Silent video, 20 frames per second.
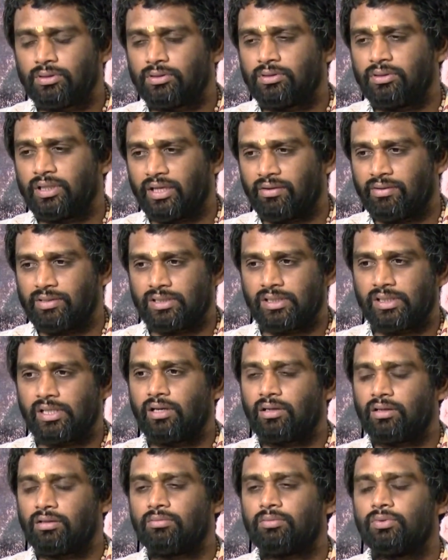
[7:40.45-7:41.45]
நீங்கள் வசதியாக
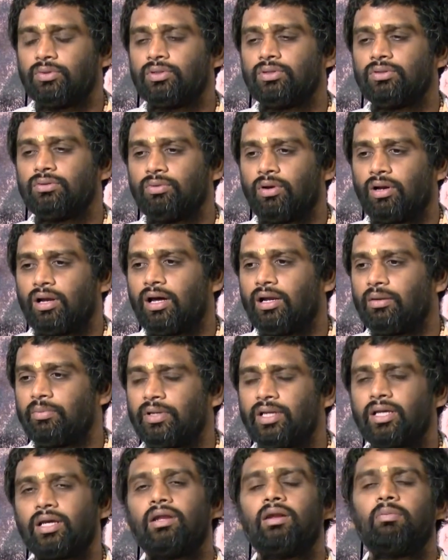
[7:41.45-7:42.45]
இருக்கும்போது ஒரு நாலு
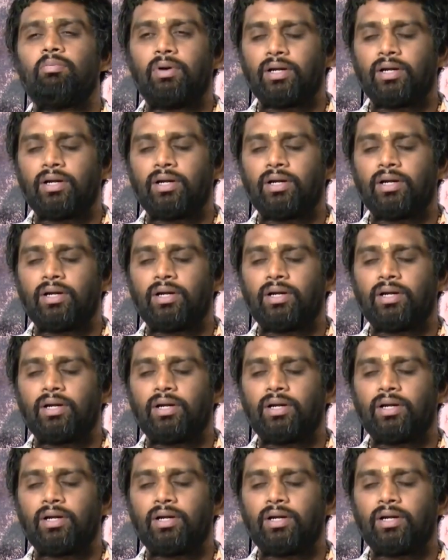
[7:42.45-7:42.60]
பேருக்கு ஹெல்ப்